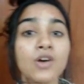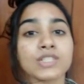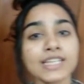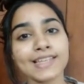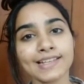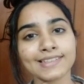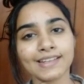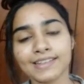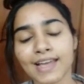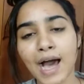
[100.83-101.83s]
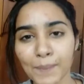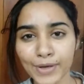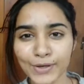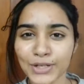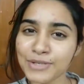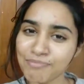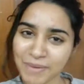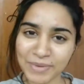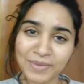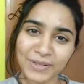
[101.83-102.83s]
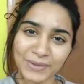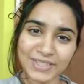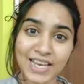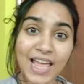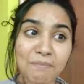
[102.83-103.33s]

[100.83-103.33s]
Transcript: उसके साथ साथ आप भी खुश मम्मी भी खुश